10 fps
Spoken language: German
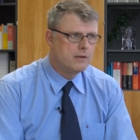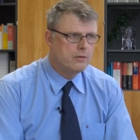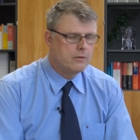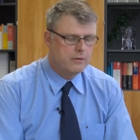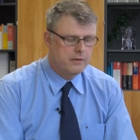
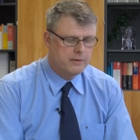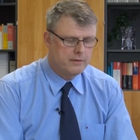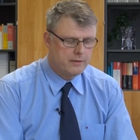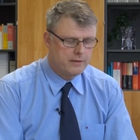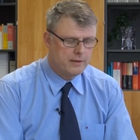und
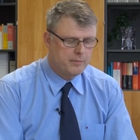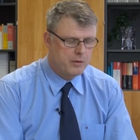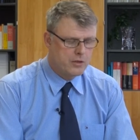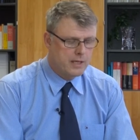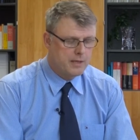äh, den
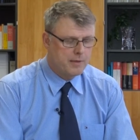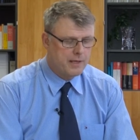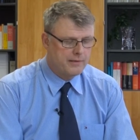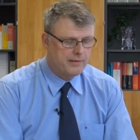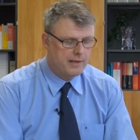
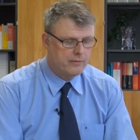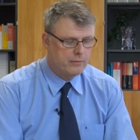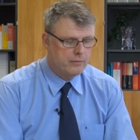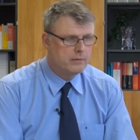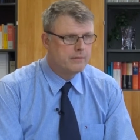Pauschalpreis da
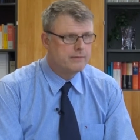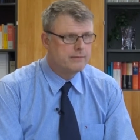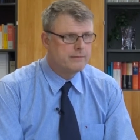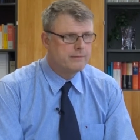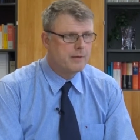zu
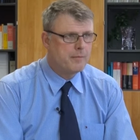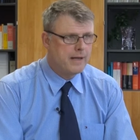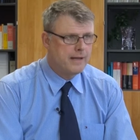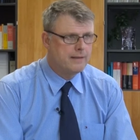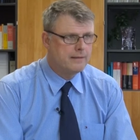
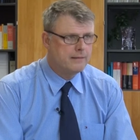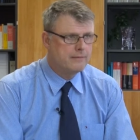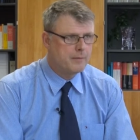vermeiden.